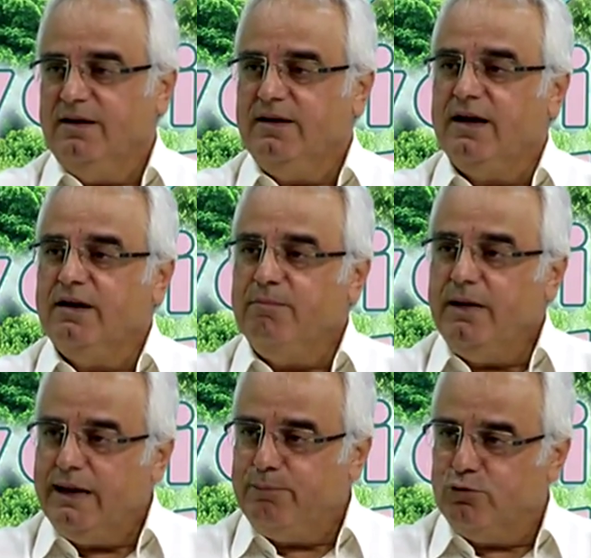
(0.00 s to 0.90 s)
Yani
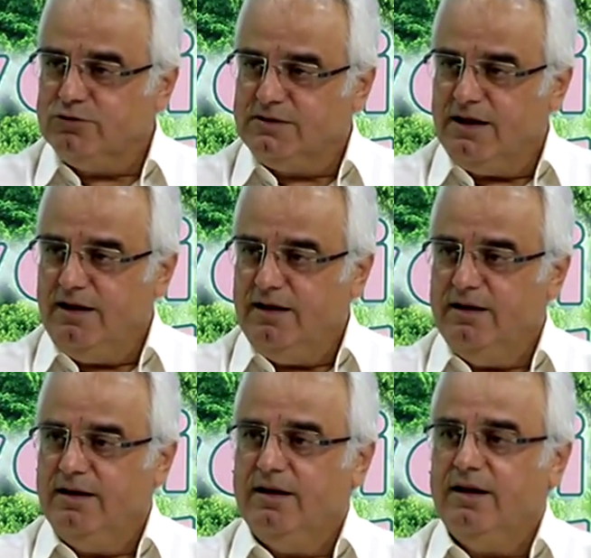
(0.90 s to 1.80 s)
menopozda
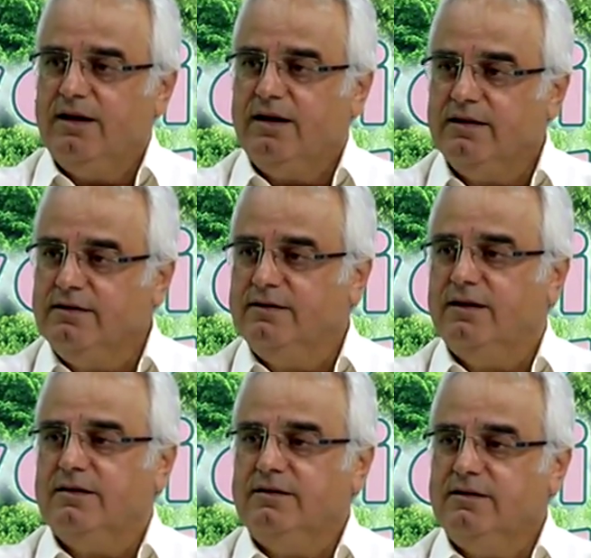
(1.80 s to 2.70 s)

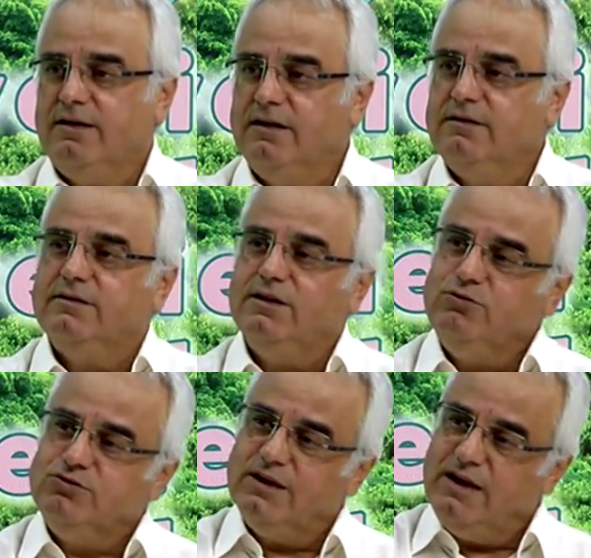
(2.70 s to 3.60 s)
kadınların kanında
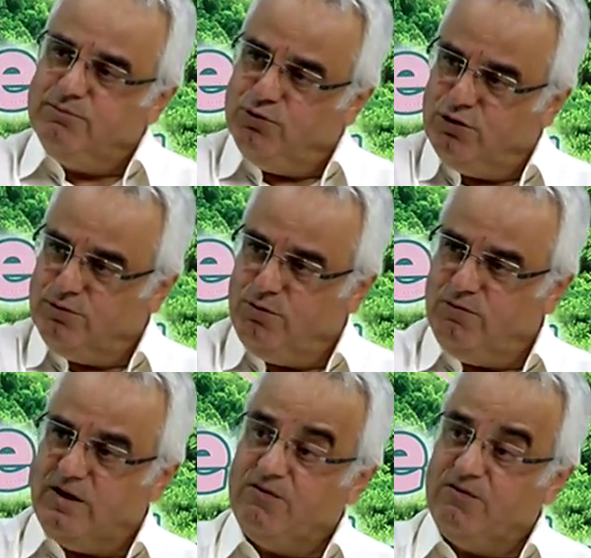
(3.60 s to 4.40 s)
yükselen bir hormon var.